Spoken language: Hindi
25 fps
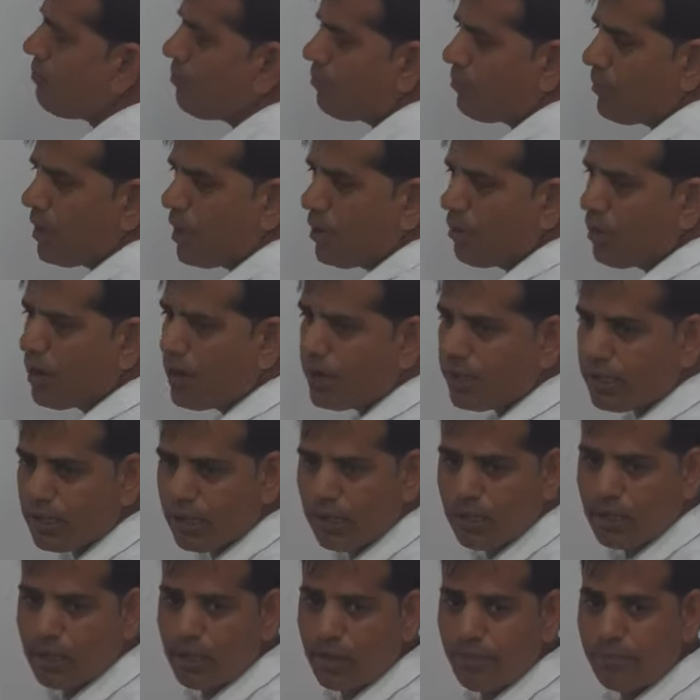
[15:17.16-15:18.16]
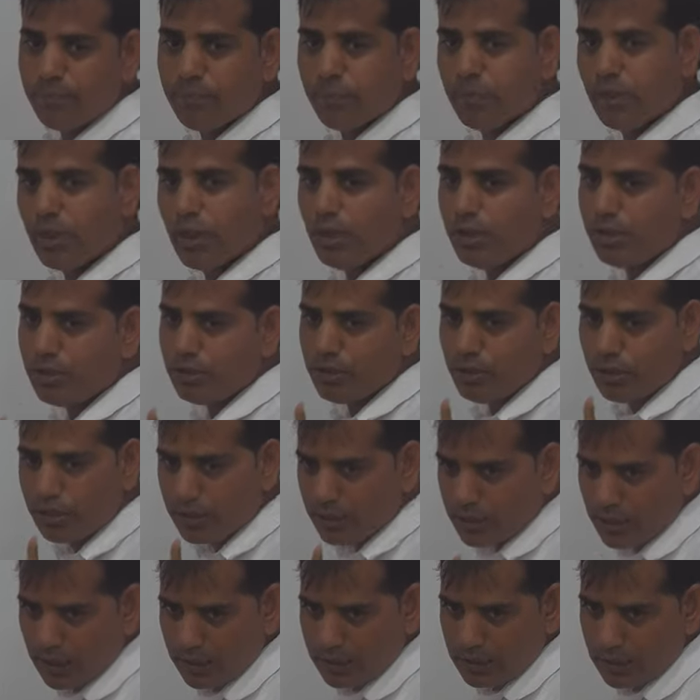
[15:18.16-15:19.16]
मेवाड़ के आ गए
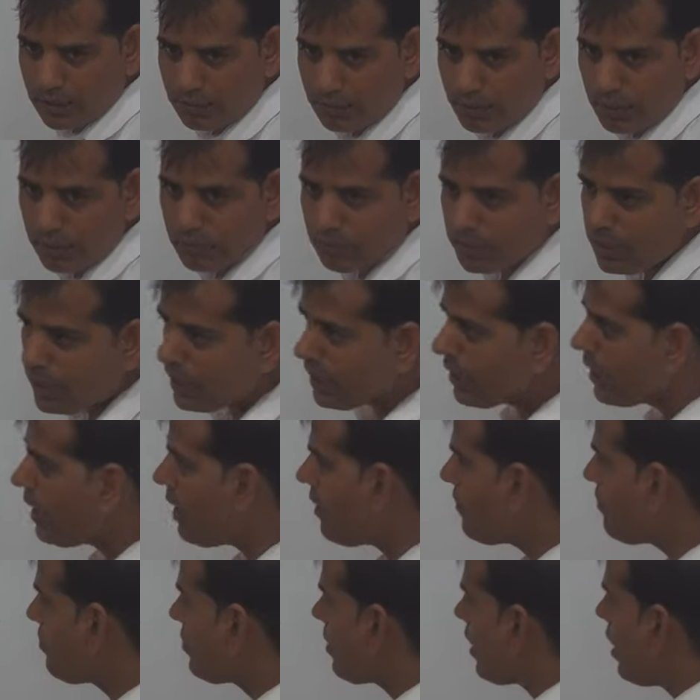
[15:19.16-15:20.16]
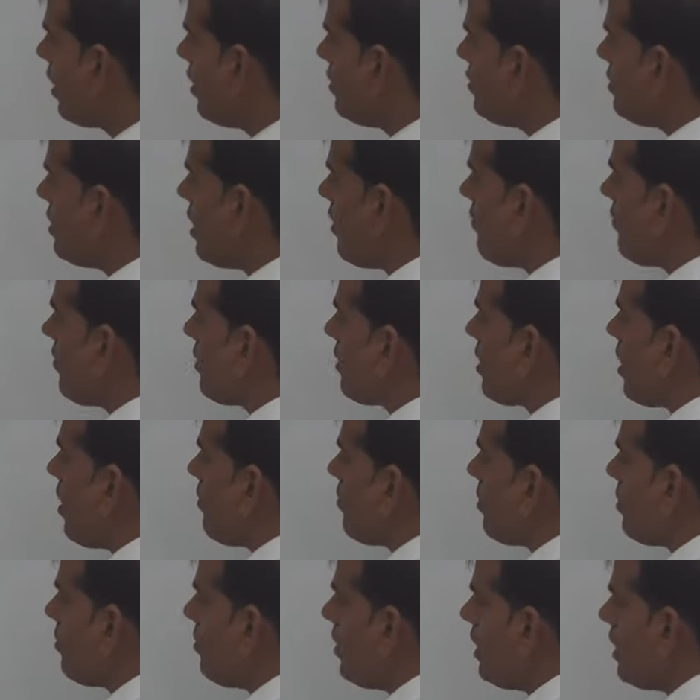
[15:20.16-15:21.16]
इनके अंदर भील मिलेंगे या फिर कहाँ
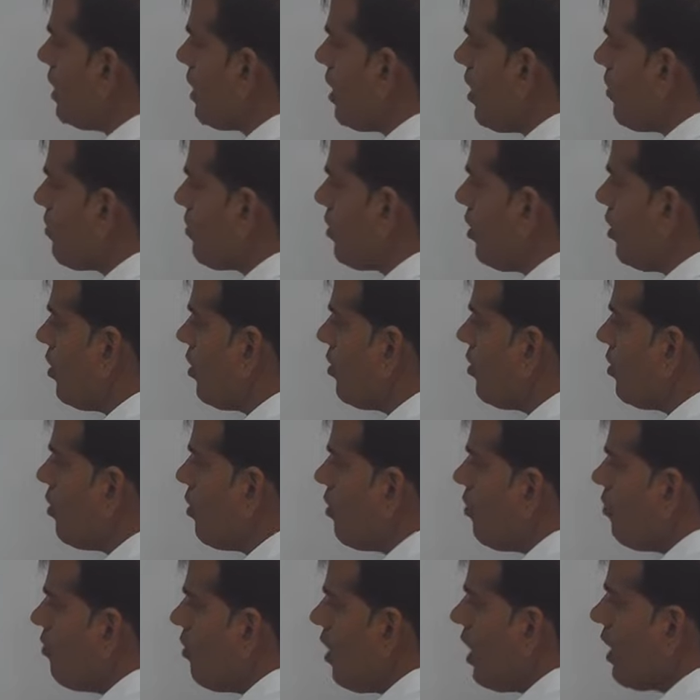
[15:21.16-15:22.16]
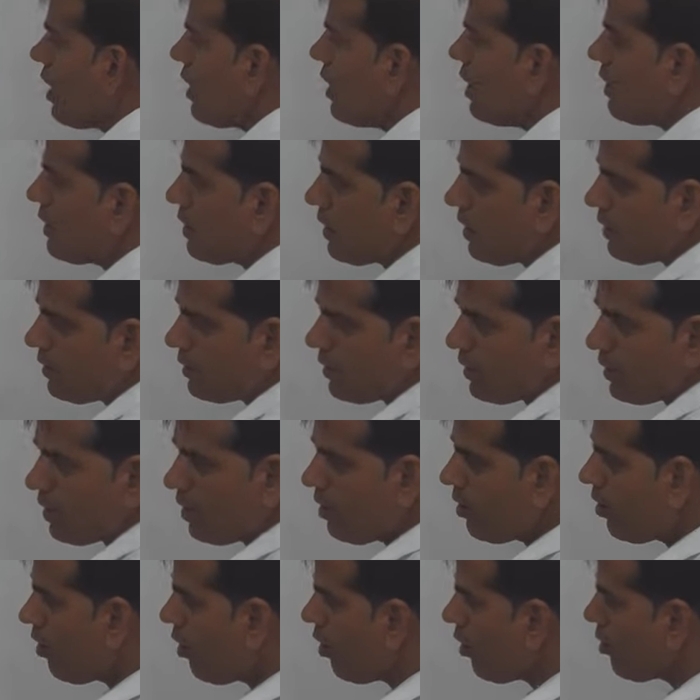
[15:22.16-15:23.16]
पर मिलेंगे आपको वागढ़ के अंदर
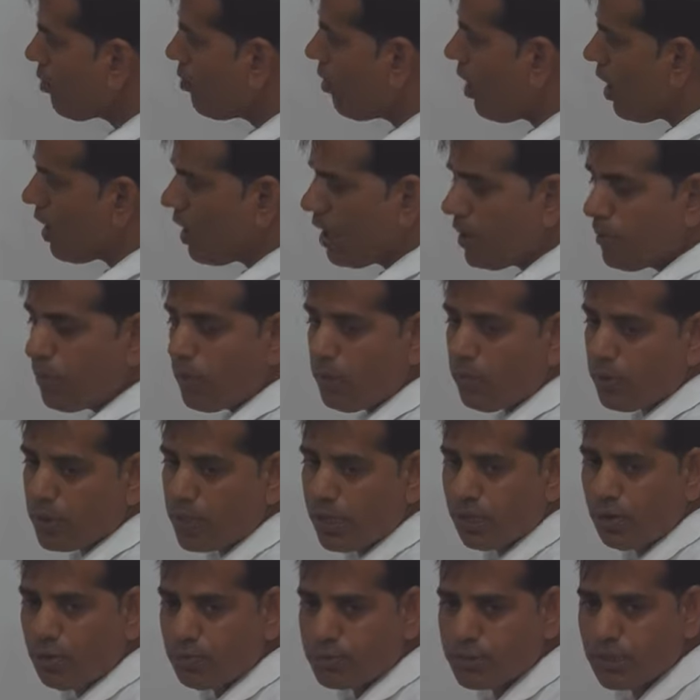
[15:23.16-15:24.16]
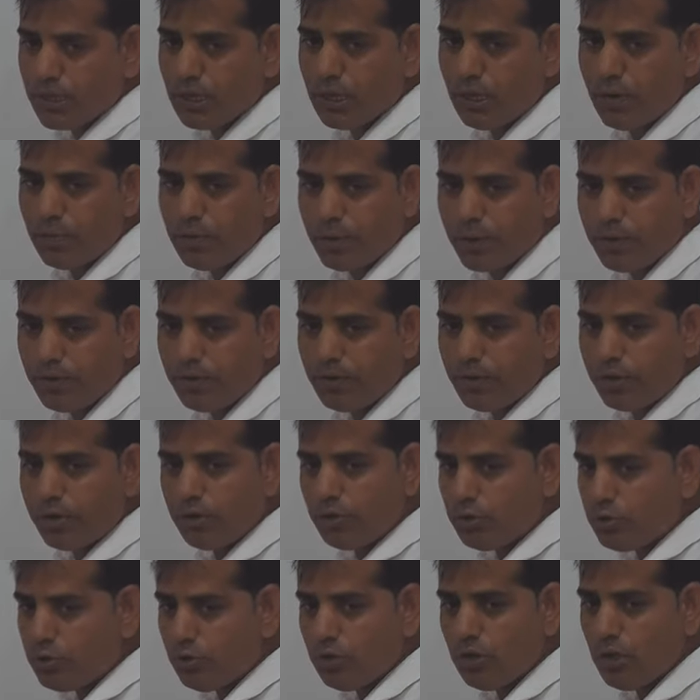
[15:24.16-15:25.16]
और वागढ़ में मुख्य रूप से कहाँ पर
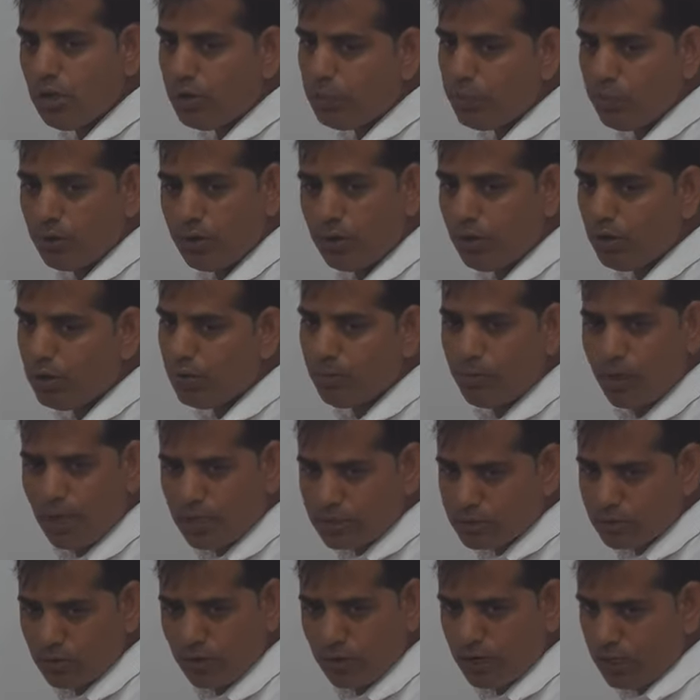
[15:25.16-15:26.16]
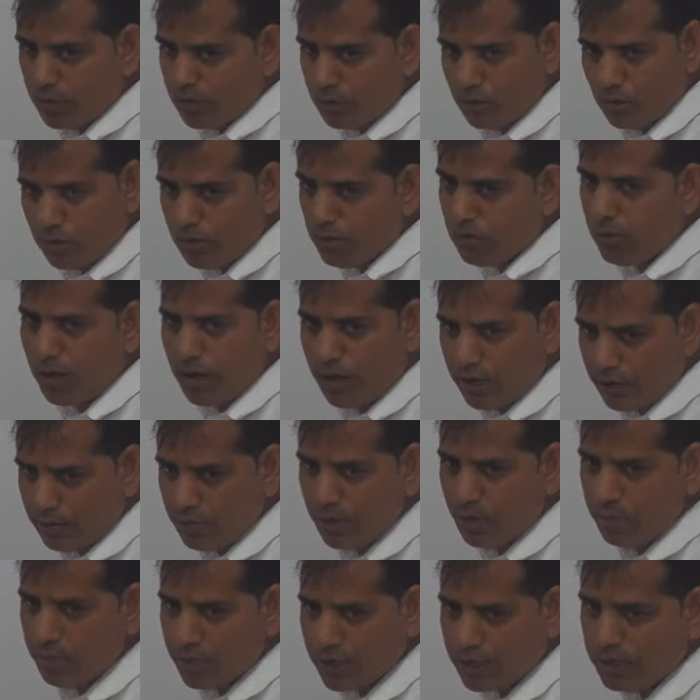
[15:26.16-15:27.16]
डूंगरपुर और बांसवाड़ा क्योंकि वागड़ में
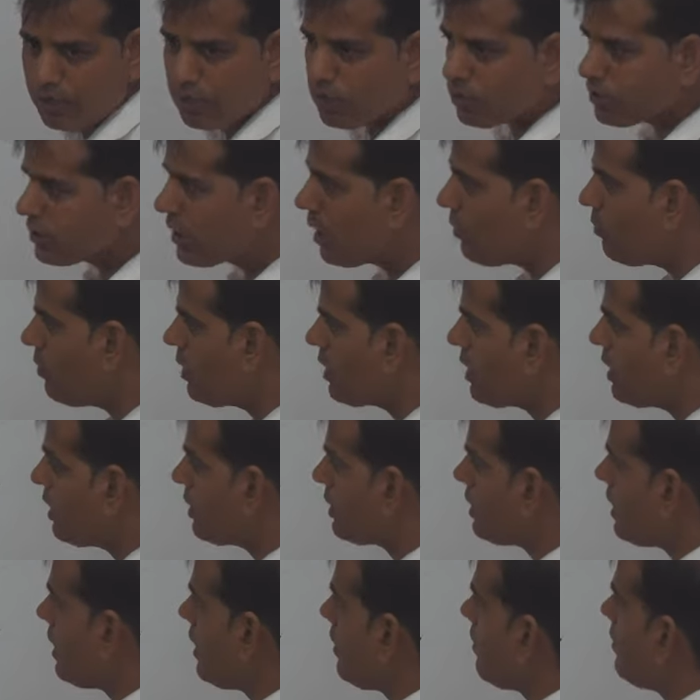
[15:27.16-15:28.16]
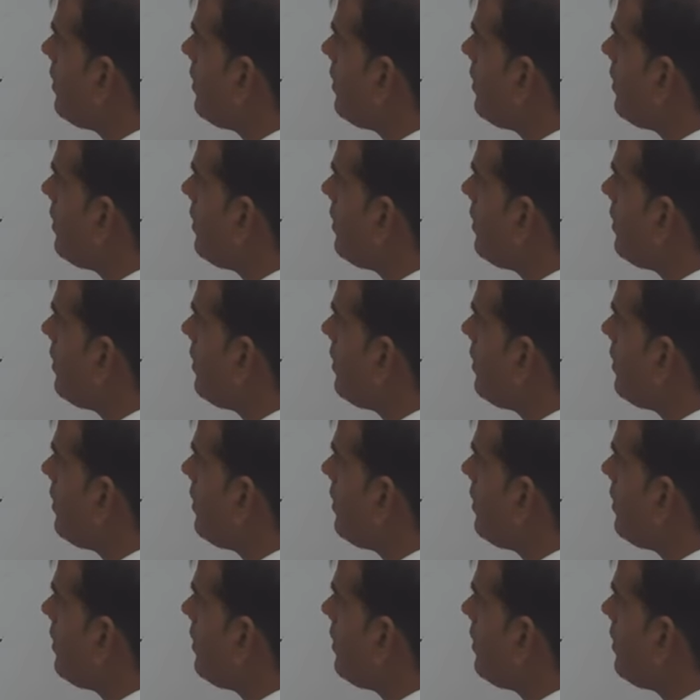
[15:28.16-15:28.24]
अपने इन्हीं को शामिल करते हैं